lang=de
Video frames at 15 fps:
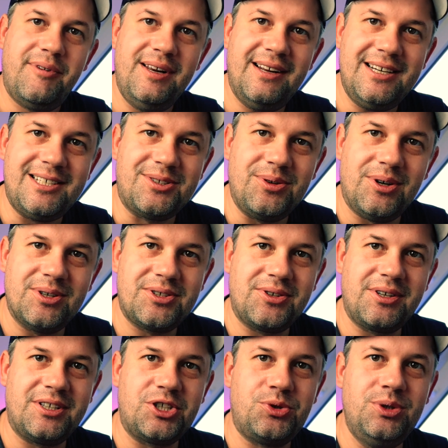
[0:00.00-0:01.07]
vielleicht sogar aus
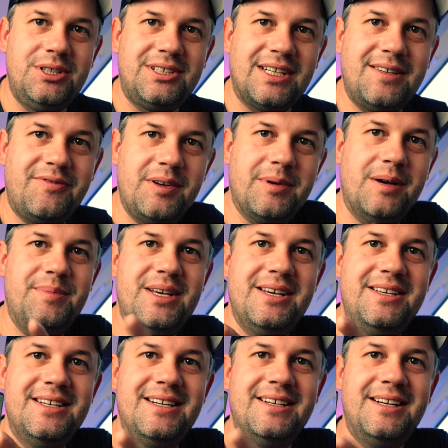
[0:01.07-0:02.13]
eurer Schulzeit wie bei mir
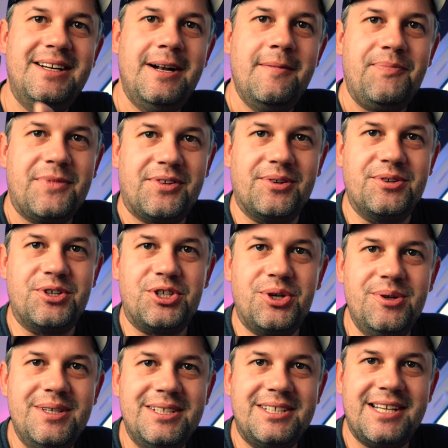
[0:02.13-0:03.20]
hier so einen
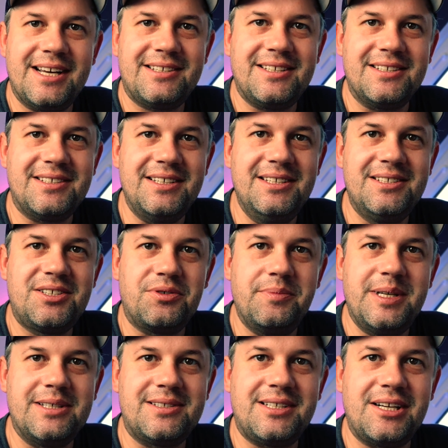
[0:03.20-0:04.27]
schönen Texas
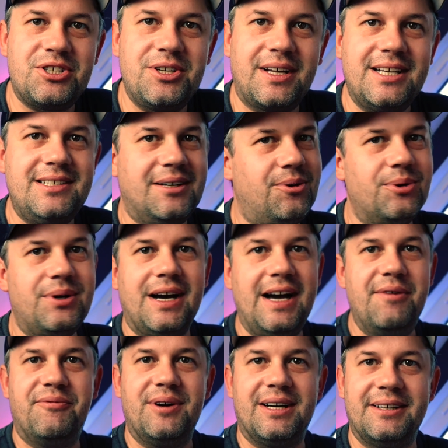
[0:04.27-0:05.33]
Instruments Taschenrechner oder
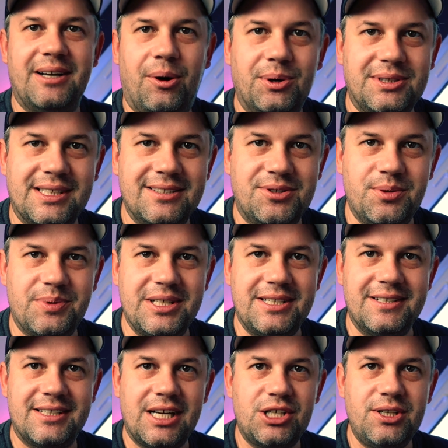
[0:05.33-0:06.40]
einfach einen
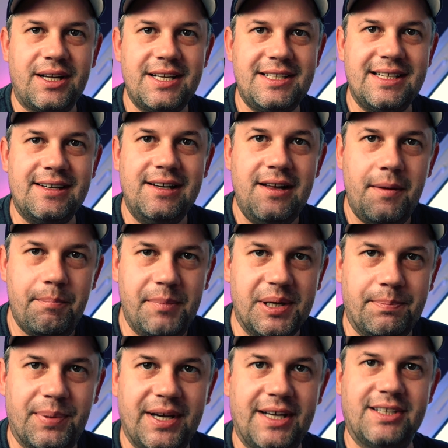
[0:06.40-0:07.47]
haushaltsüblichen Taschenrechner
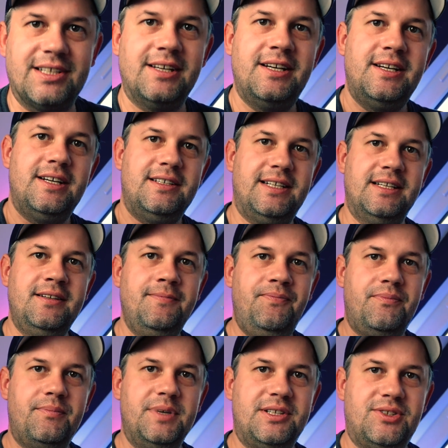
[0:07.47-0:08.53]
mitbringt. Denn
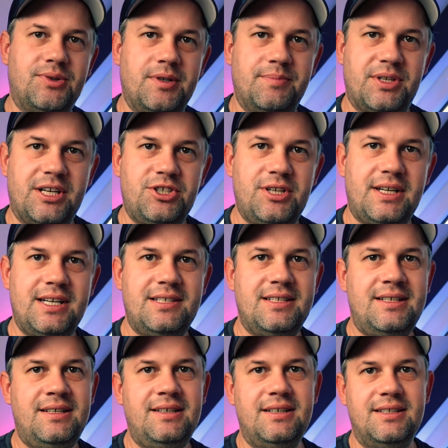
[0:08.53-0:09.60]
mit so einem
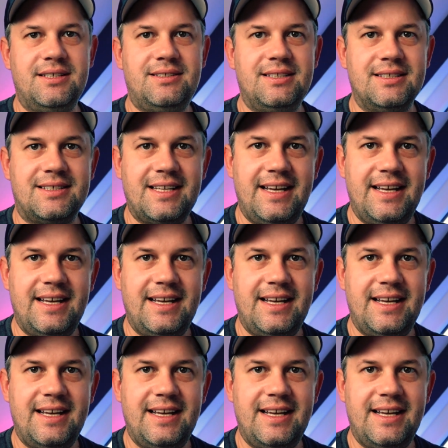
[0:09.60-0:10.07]
Taschenrechner ist es